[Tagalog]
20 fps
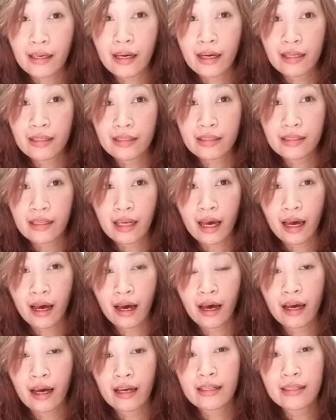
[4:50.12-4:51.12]
isa 'yan
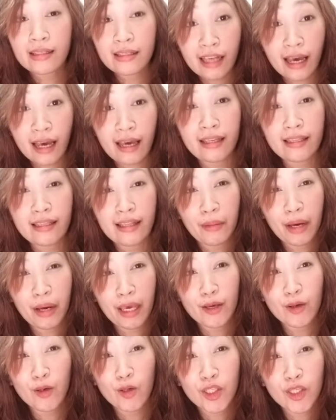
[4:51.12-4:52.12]
sa
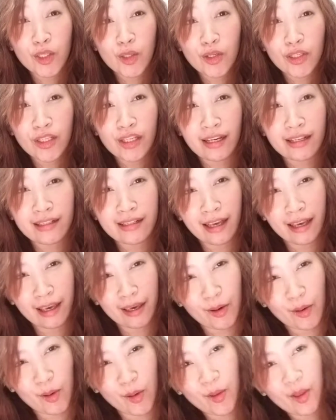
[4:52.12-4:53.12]
sign na may gusto
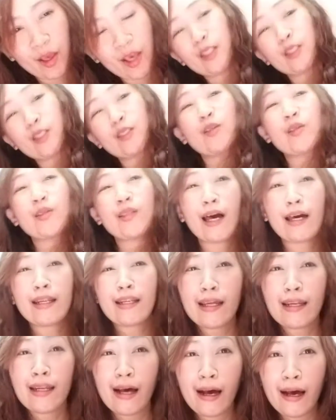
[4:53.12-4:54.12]
siya sa iyo.
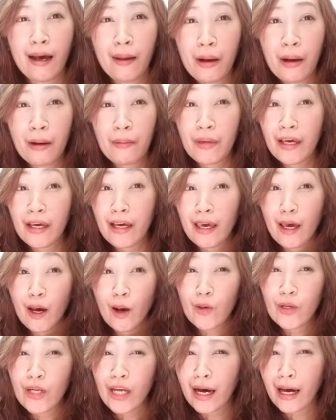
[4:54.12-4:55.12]
So sana
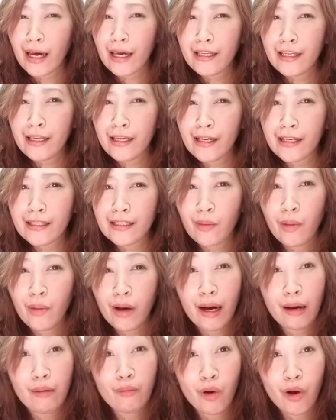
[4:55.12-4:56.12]
nakapagbigay ako ng
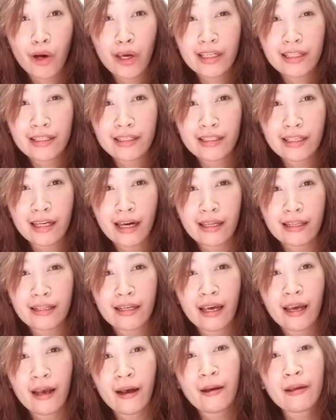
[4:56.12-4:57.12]
idea sa mga boys
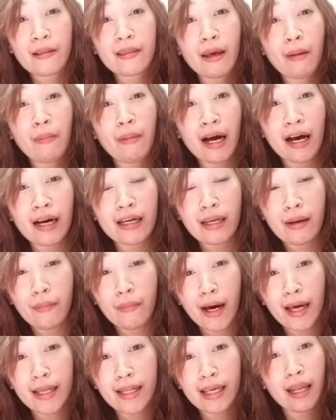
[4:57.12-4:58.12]
diyan na
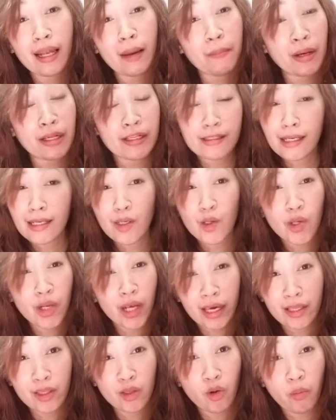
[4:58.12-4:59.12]
baka naman
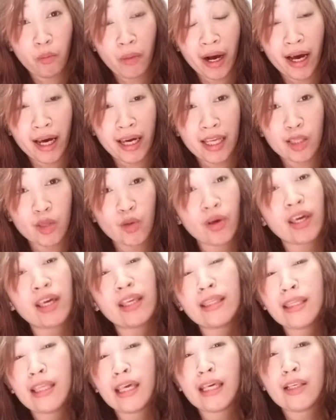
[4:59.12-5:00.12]
inapansin eh, niyo na itong mga
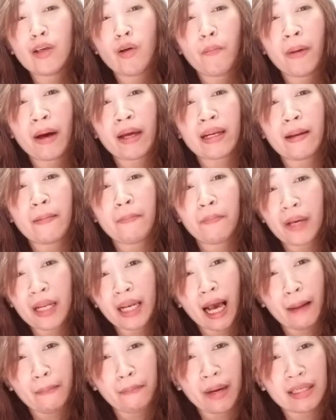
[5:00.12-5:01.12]
ito, hindi niyo pa rin